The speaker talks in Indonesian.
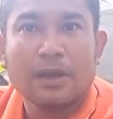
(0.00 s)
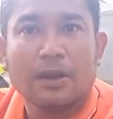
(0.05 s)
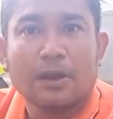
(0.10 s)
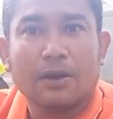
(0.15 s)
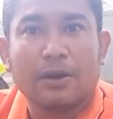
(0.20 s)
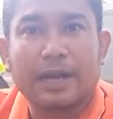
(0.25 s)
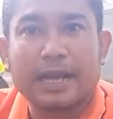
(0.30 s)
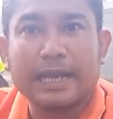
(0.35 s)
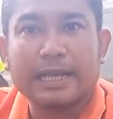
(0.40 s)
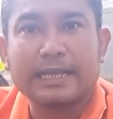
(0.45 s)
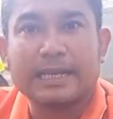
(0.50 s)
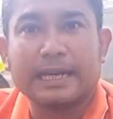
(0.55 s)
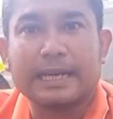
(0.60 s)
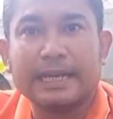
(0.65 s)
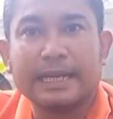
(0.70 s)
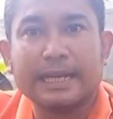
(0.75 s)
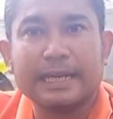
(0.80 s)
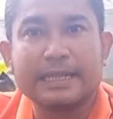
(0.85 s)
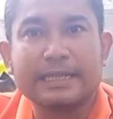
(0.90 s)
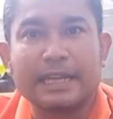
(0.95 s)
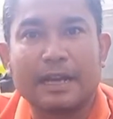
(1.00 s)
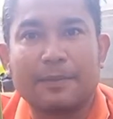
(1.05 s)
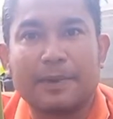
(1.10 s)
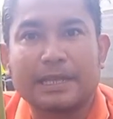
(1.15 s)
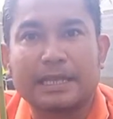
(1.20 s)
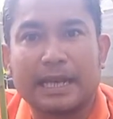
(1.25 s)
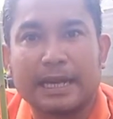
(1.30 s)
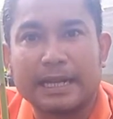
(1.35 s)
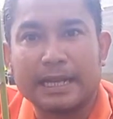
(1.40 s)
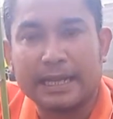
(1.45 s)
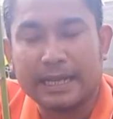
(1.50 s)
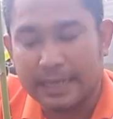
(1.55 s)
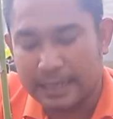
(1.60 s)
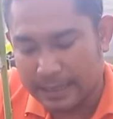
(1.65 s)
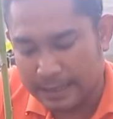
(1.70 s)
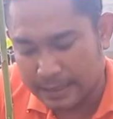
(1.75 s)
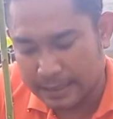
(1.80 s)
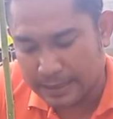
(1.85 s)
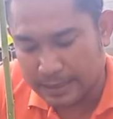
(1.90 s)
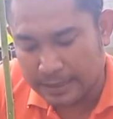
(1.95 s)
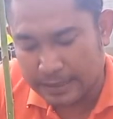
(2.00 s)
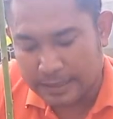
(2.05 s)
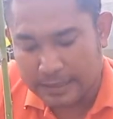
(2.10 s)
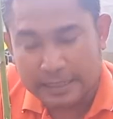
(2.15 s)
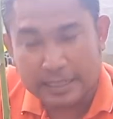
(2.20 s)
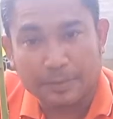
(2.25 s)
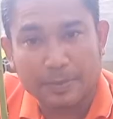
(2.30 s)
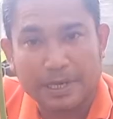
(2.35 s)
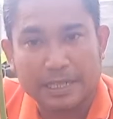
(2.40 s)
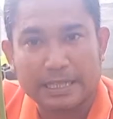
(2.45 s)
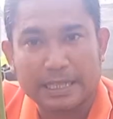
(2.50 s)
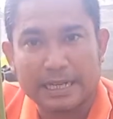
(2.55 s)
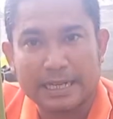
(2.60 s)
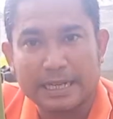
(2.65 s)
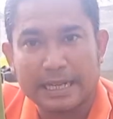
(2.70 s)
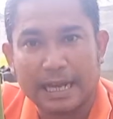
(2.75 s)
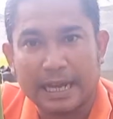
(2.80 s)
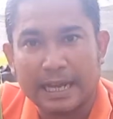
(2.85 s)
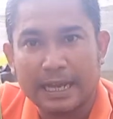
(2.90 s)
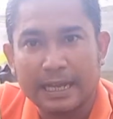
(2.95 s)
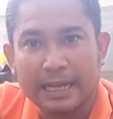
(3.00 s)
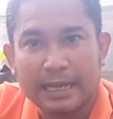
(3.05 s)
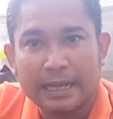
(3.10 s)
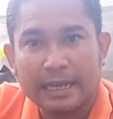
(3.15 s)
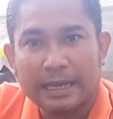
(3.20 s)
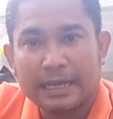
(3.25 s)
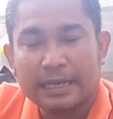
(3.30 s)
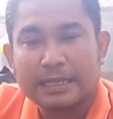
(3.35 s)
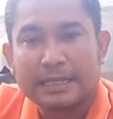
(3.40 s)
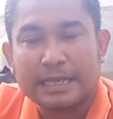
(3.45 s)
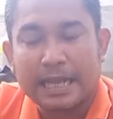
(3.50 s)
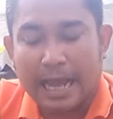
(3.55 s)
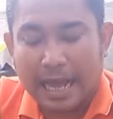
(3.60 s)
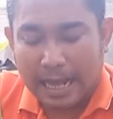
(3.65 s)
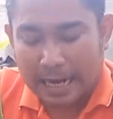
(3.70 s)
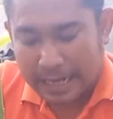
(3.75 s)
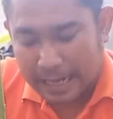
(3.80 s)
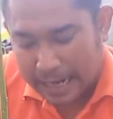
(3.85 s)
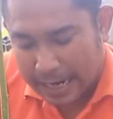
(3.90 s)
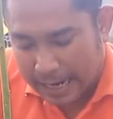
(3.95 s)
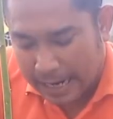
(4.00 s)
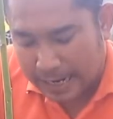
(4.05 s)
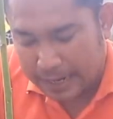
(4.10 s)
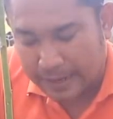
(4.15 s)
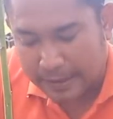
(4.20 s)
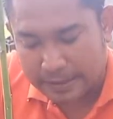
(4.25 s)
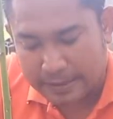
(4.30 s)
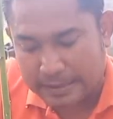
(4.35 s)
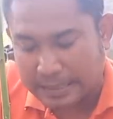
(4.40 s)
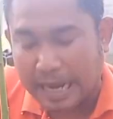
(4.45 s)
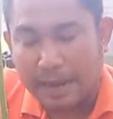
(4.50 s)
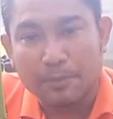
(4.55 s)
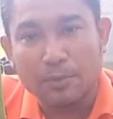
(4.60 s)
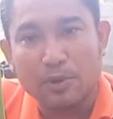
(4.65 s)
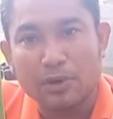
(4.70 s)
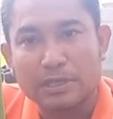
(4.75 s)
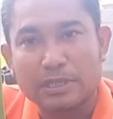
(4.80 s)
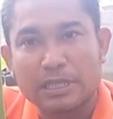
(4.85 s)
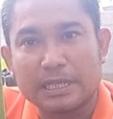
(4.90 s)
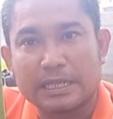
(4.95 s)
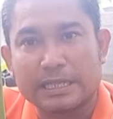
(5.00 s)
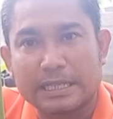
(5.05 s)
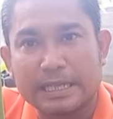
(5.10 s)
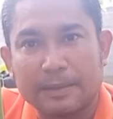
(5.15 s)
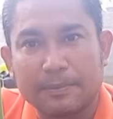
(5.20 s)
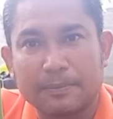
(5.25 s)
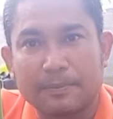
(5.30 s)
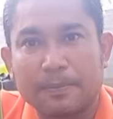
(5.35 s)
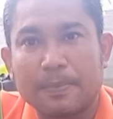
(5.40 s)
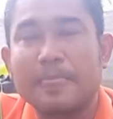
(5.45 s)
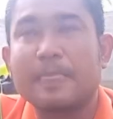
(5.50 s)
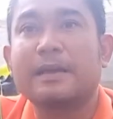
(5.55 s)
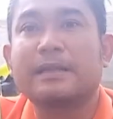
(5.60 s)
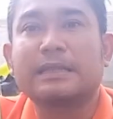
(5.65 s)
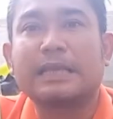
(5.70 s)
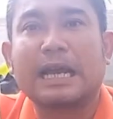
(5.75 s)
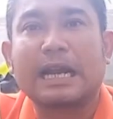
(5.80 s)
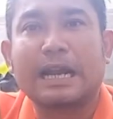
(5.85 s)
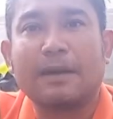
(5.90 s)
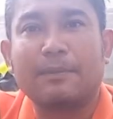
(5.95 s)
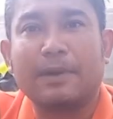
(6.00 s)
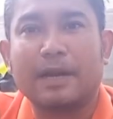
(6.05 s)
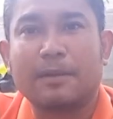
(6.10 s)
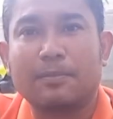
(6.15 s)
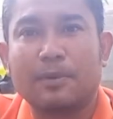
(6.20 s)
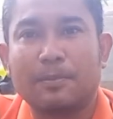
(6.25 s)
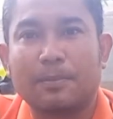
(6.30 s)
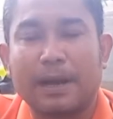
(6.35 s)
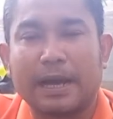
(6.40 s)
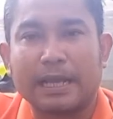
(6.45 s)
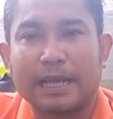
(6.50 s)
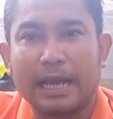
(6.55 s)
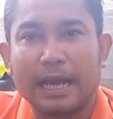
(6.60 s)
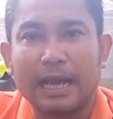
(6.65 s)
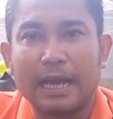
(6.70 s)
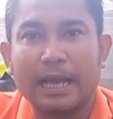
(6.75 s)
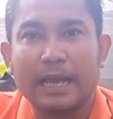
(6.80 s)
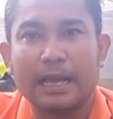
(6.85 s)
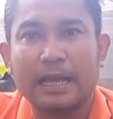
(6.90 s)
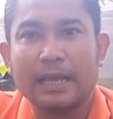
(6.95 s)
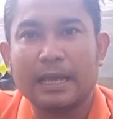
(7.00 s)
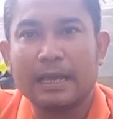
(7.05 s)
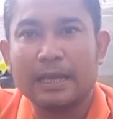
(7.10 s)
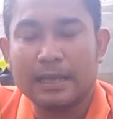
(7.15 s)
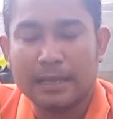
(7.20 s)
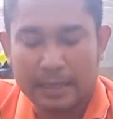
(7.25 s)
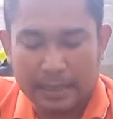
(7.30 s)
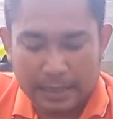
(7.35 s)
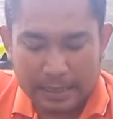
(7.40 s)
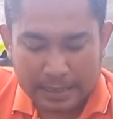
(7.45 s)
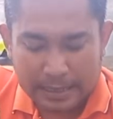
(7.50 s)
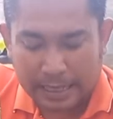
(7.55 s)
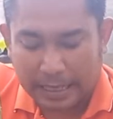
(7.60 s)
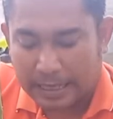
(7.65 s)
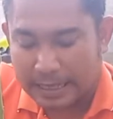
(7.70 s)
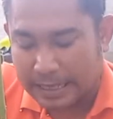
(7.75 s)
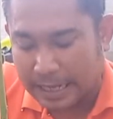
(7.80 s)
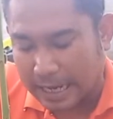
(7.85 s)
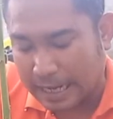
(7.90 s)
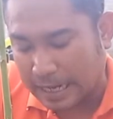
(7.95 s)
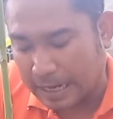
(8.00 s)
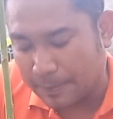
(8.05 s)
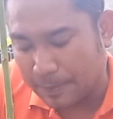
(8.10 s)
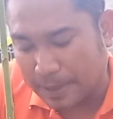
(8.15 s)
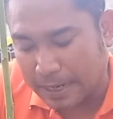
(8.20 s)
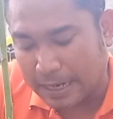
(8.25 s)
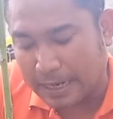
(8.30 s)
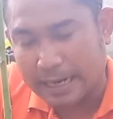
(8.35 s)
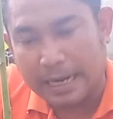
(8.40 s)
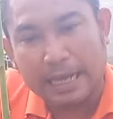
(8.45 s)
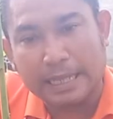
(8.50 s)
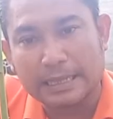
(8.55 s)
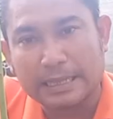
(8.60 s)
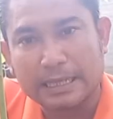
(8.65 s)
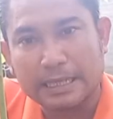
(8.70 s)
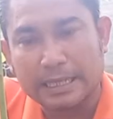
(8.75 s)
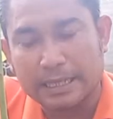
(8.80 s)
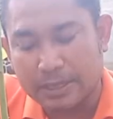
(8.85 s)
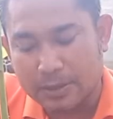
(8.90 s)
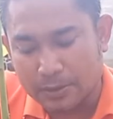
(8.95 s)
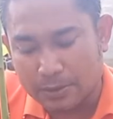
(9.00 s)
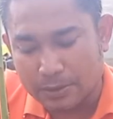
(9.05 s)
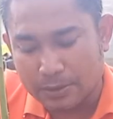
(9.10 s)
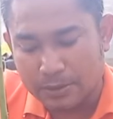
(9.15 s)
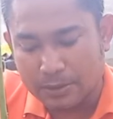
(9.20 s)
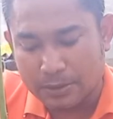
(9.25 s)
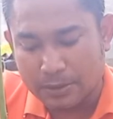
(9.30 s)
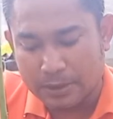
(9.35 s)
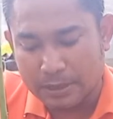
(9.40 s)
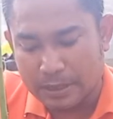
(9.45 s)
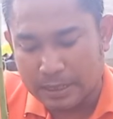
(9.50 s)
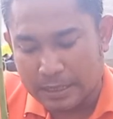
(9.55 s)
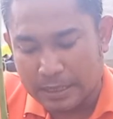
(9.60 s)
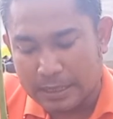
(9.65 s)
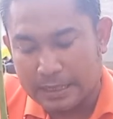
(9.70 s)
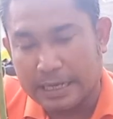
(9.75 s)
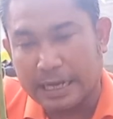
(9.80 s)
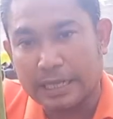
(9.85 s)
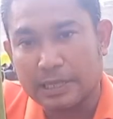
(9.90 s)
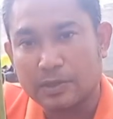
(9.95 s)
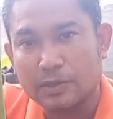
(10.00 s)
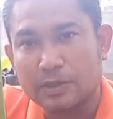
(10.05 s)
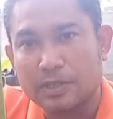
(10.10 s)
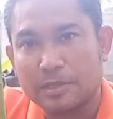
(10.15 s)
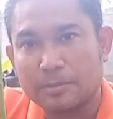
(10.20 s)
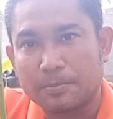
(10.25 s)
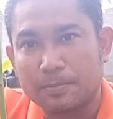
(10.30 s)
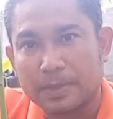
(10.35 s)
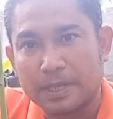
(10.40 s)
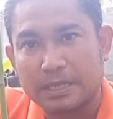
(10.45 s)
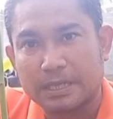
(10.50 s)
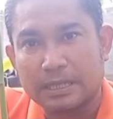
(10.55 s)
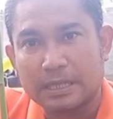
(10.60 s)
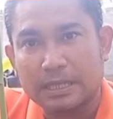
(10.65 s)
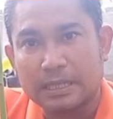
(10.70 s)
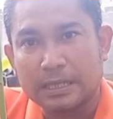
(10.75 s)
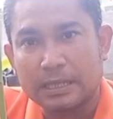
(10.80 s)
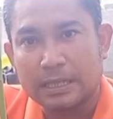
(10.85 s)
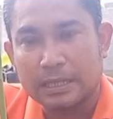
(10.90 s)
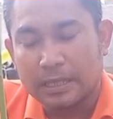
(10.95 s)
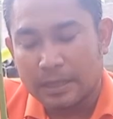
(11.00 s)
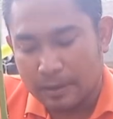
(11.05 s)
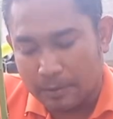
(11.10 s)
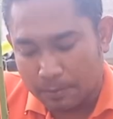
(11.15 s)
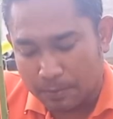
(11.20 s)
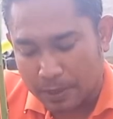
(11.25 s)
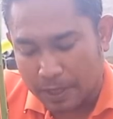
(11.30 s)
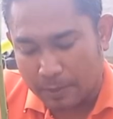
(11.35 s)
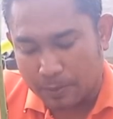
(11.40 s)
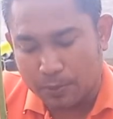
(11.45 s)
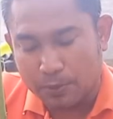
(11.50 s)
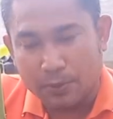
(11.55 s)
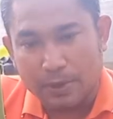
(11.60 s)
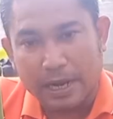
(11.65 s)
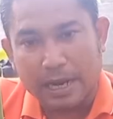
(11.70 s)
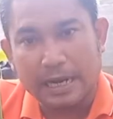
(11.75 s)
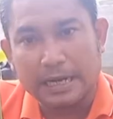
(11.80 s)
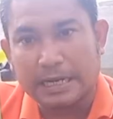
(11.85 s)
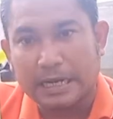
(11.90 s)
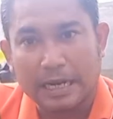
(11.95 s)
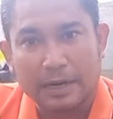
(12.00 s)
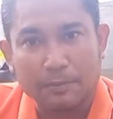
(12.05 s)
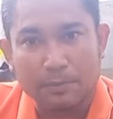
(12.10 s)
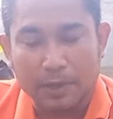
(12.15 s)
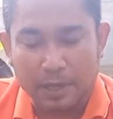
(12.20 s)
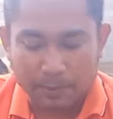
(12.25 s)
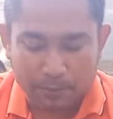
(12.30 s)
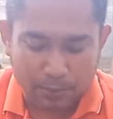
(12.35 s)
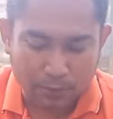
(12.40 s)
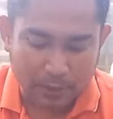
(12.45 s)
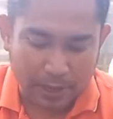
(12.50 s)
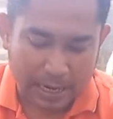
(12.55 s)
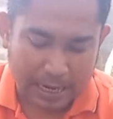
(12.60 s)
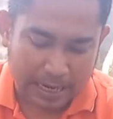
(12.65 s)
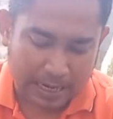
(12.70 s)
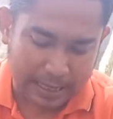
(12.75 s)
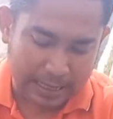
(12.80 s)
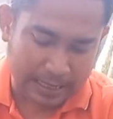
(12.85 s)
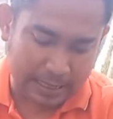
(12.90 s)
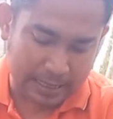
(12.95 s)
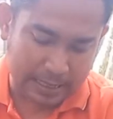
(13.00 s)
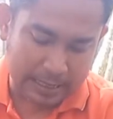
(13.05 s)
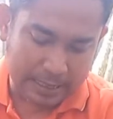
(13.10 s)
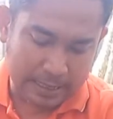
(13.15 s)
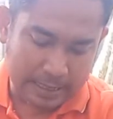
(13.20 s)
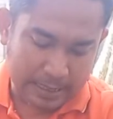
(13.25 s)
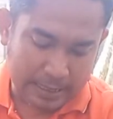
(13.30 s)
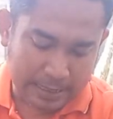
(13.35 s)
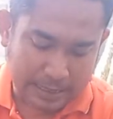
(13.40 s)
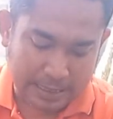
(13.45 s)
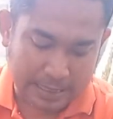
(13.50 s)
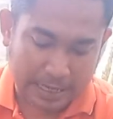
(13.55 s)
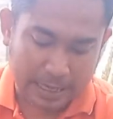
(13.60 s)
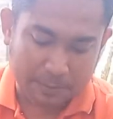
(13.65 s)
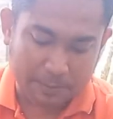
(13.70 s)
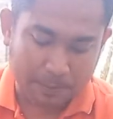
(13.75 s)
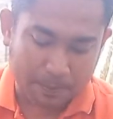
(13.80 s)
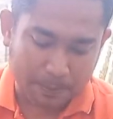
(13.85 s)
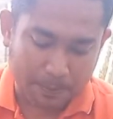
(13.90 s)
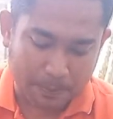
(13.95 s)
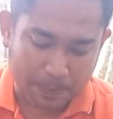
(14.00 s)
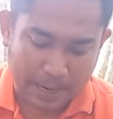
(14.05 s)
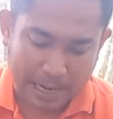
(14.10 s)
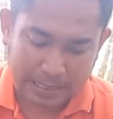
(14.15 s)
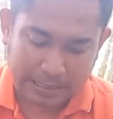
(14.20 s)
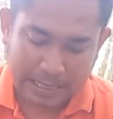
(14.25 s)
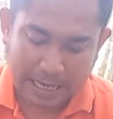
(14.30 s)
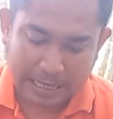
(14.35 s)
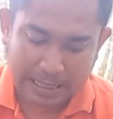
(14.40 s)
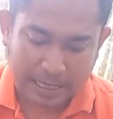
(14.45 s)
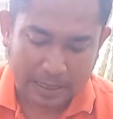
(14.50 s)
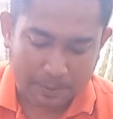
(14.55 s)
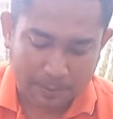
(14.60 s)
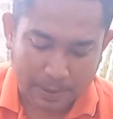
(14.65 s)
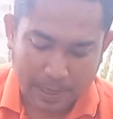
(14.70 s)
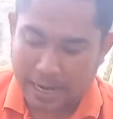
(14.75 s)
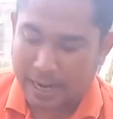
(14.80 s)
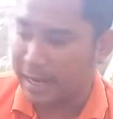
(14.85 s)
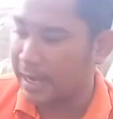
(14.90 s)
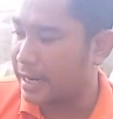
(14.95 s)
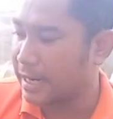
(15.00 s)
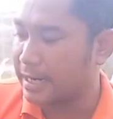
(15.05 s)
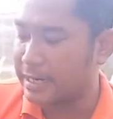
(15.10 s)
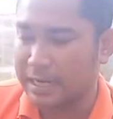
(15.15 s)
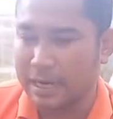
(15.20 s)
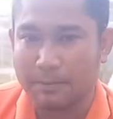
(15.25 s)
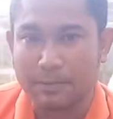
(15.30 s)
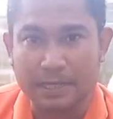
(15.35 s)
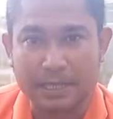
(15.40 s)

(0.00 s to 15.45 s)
Oke, jadi sahabat tani, seperti ini ya cara sambung sisip tanaman pepaya yang diharapkan nanti itu dia itu cepat berbunga dan berbuah dengan batang dan perakaran yang